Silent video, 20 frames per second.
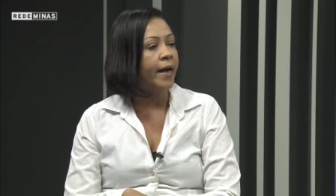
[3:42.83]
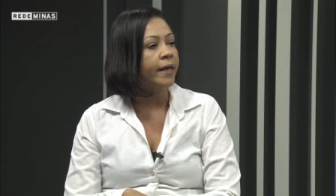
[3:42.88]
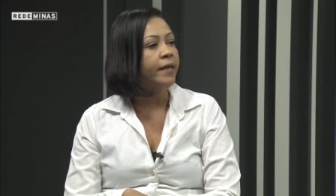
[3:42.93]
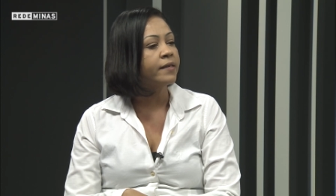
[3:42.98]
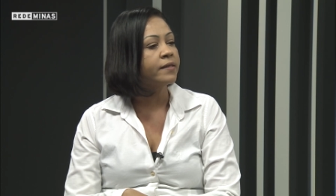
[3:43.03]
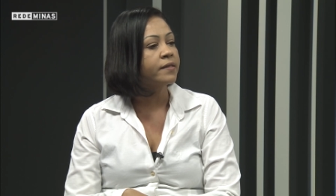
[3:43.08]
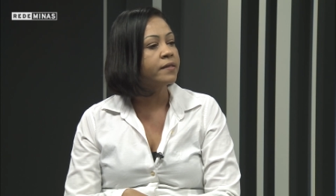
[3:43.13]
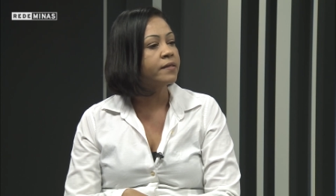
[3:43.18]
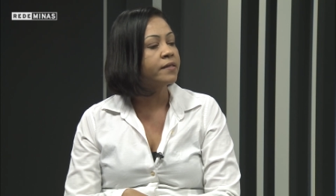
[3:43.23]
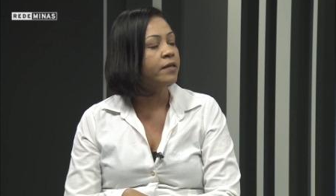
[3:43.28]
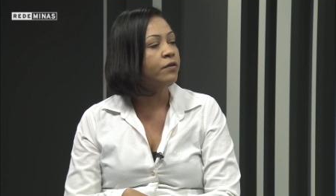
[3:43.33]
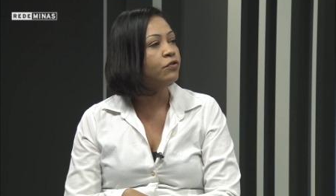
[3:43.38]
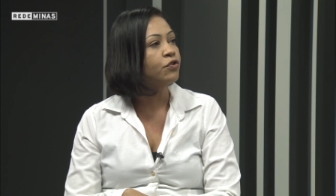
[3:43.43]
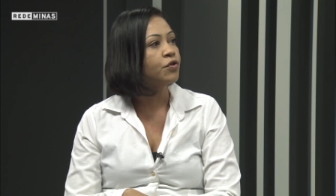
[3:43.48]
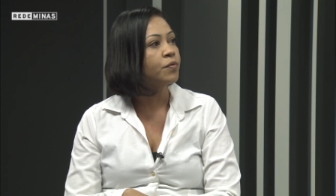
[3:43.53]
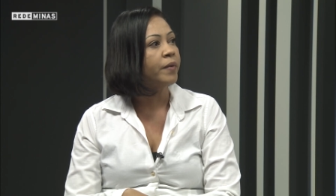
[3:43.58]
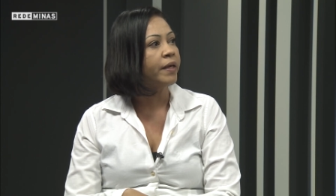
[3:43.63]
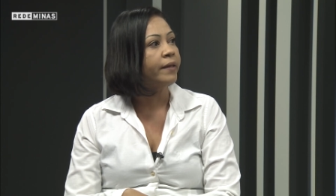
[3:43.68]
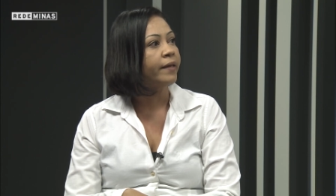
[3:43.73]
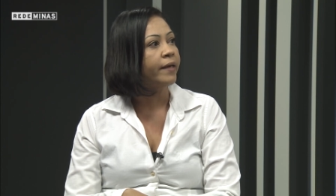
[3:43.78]
aquisição
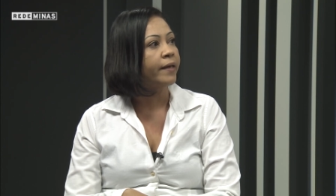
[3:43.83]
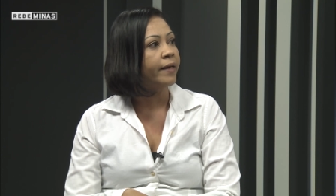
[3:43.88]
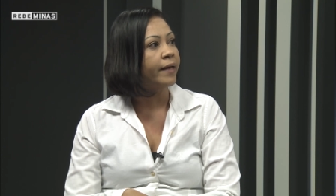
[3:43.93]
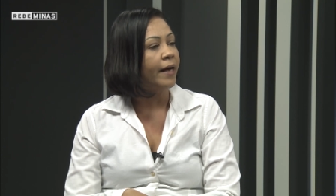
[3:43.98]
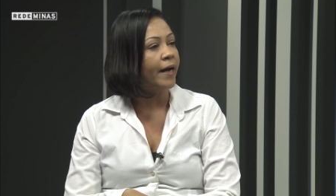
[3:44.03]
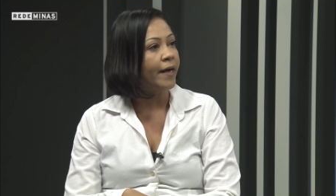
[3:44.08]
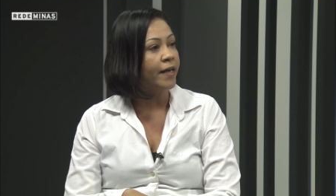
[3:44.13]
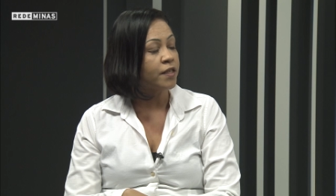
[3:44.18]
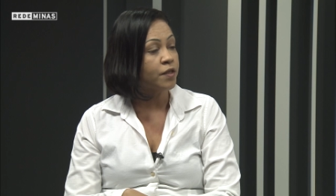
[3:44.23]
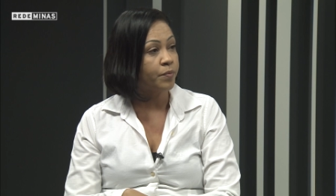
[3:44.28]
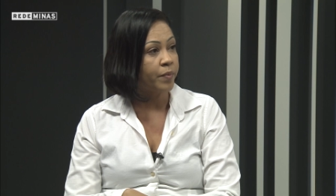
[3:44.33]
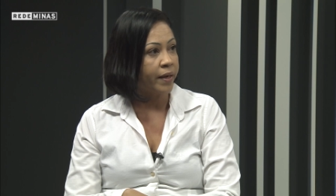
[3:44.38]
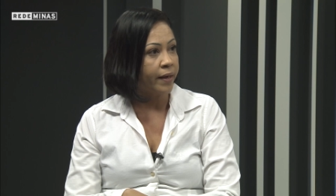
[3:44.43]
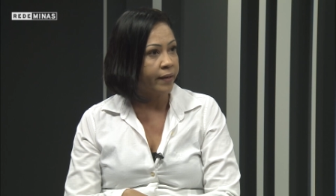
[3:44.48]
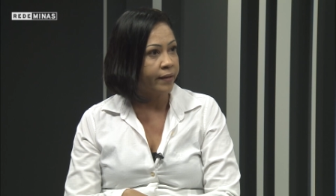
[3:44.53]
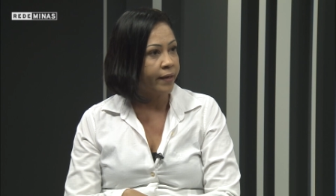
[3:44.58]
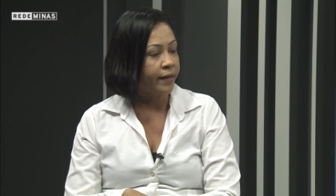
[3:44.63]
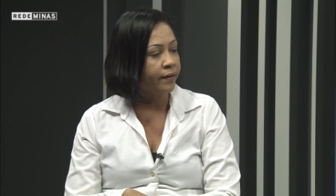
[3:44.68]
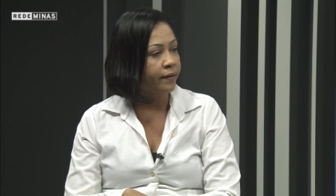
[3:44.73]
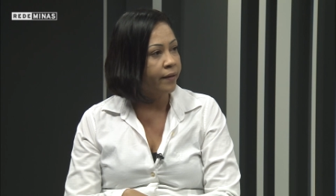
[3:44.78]
de materiais para
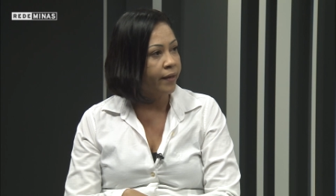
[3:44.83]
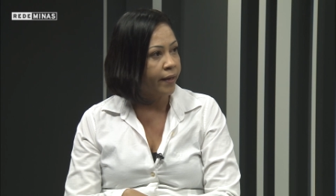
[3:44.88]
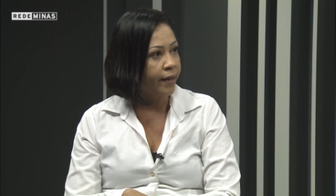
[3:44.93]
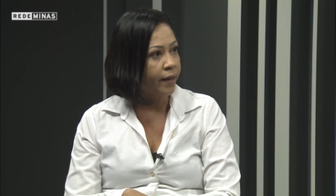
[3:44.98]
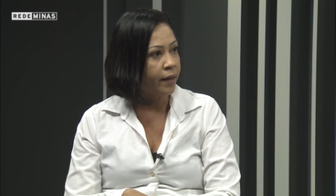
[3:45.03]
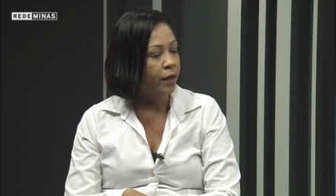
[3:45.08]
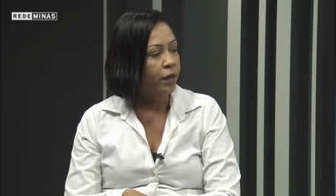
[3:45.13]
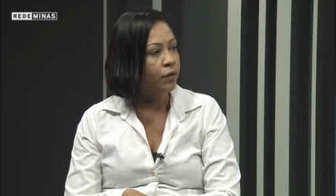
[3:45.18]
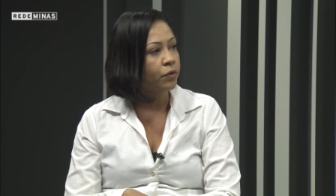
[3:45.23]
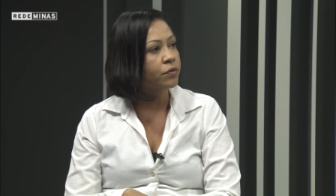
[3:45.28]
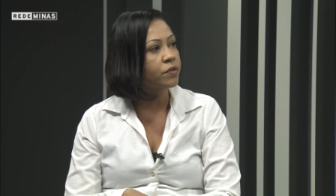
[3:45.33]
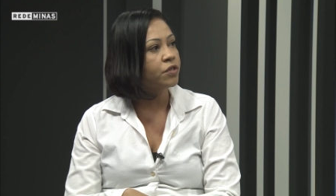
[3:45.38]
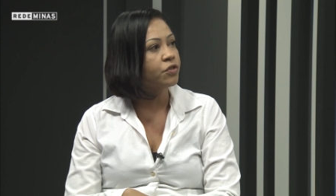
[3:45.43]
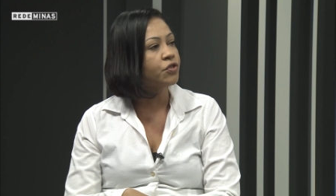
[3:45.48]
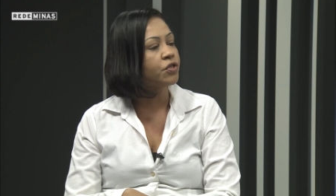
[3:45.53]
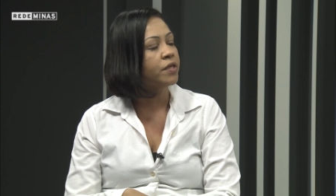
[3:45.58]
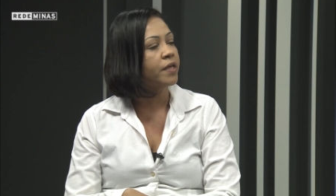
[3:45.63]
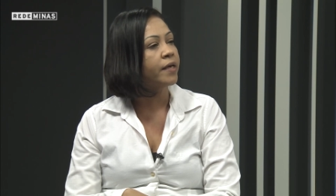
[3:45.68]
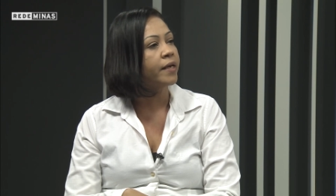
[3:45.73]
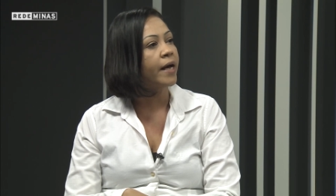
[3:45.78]
atender os
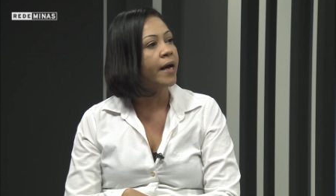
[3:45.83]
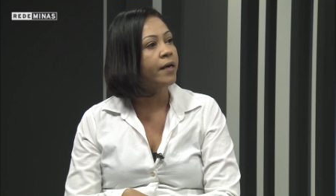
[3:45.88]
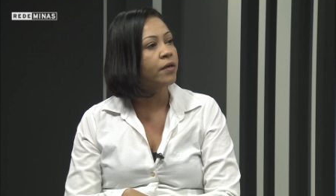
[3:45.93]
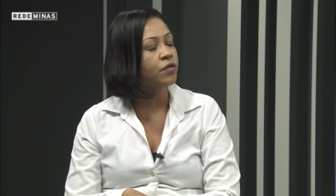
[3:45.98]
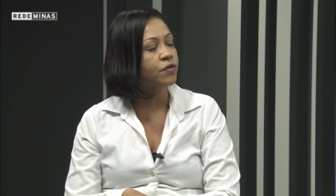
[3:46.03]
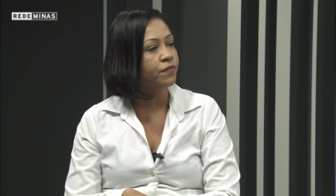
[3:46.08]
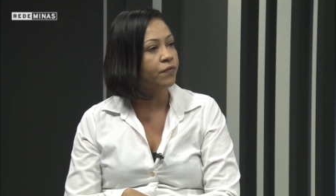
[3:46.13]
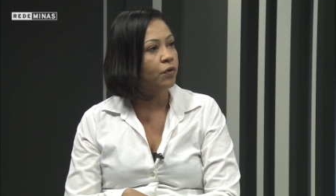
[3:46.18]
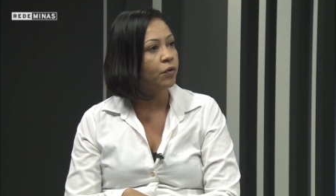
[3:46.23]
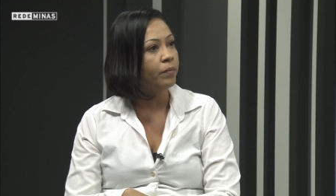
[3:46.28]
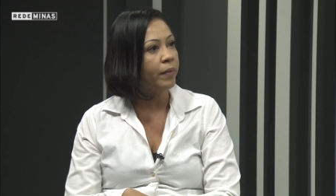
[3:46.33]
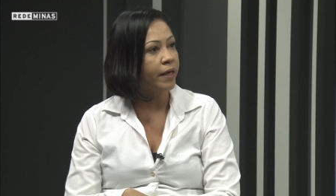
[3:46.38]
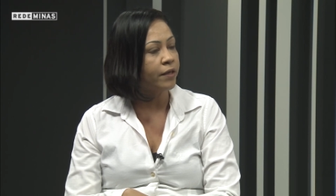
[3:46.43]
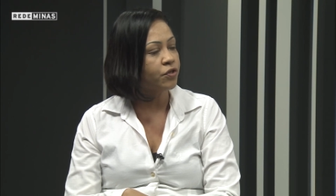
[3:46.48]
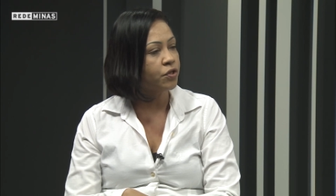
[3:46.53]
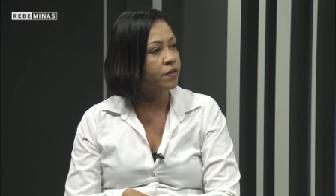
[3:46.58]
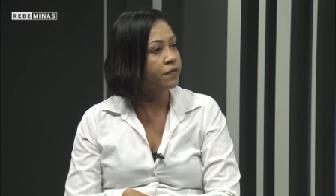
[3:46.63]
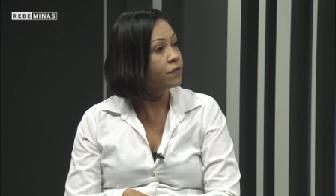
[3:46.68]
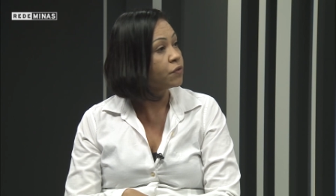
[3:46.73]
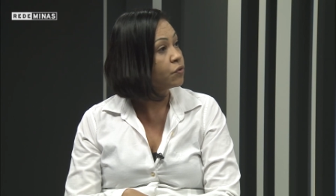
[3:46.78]
itinerários
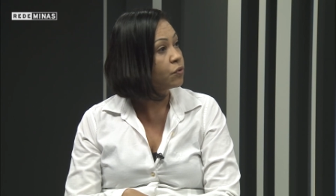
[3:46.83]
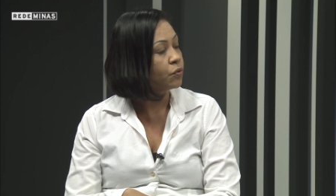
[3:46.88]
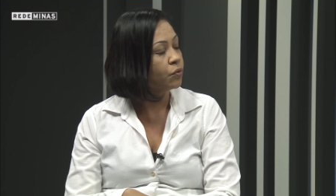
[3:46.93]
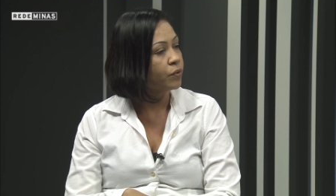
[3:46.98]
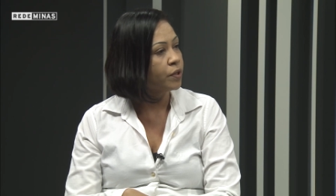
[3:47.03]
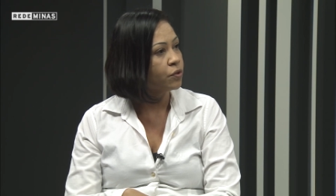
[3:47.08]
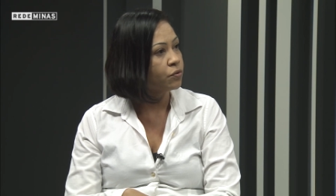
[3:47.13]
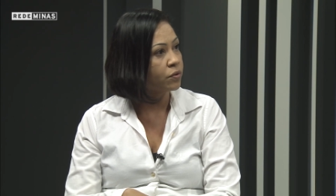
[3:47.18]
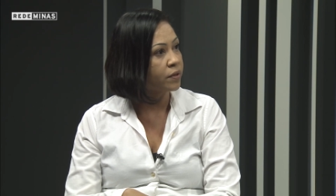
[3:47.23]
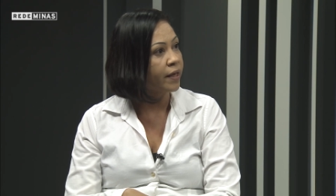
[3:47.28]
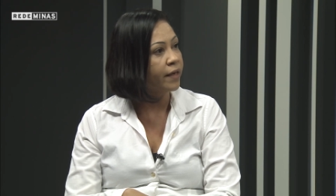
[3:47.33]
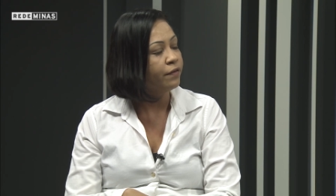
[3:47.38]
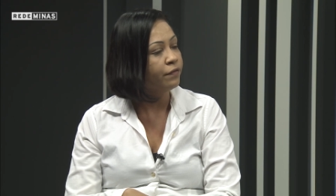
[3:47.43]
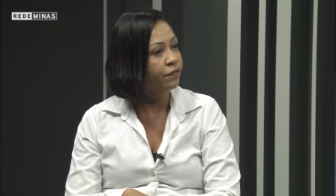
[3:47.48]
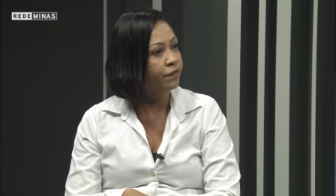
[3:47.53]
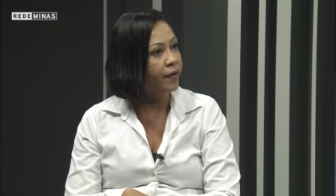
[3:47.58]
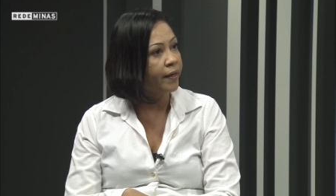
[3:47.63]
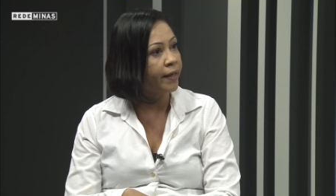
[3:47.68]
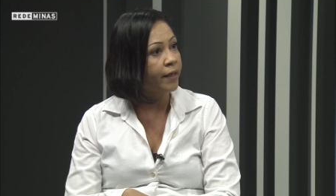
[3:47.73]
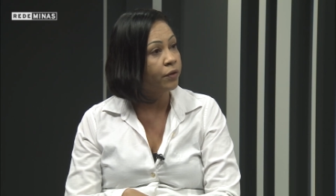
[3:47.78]
formativos, tudo isso tem
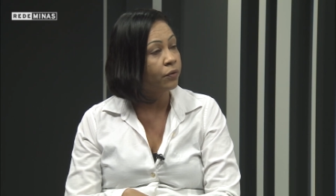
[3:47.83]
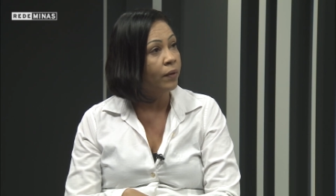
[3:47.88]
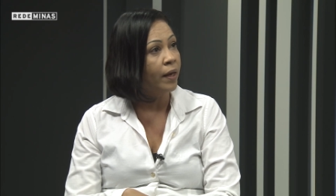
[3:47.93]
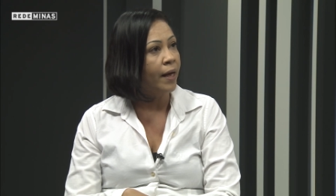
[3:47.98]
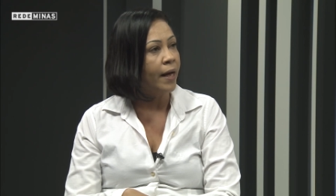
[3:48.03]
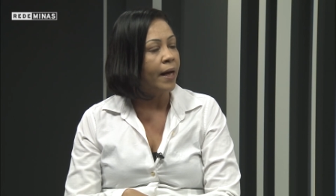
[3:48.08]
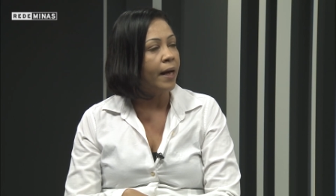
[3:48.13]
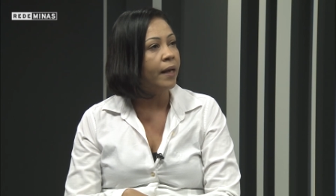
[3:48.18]
feito,